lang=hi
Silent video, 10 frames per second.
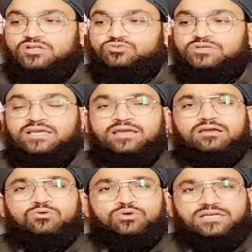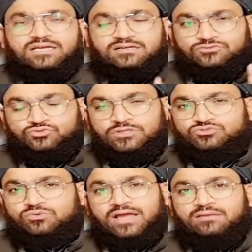तो ये कोई सुनी
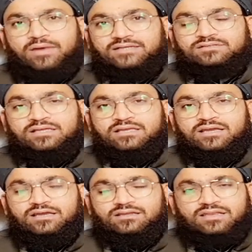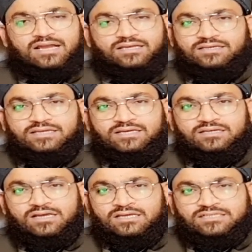सुनाई बात नहीं है ना कि ये
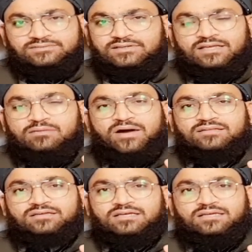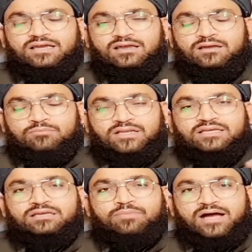किसी ने ये बात कही है
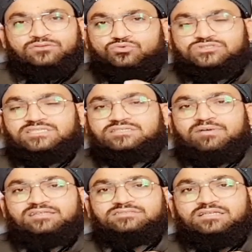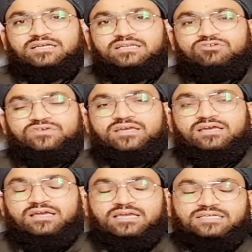बल्कि ये बात उसकी ज़बान से निकली हुई है
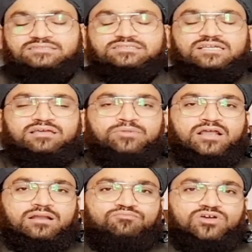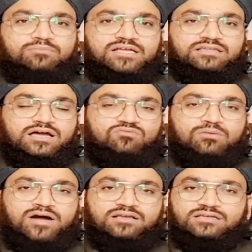कि जिसके लिए मेरा रब फरमाता है
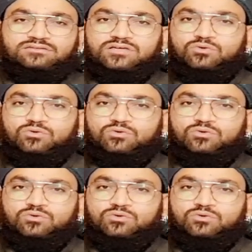वमा यंत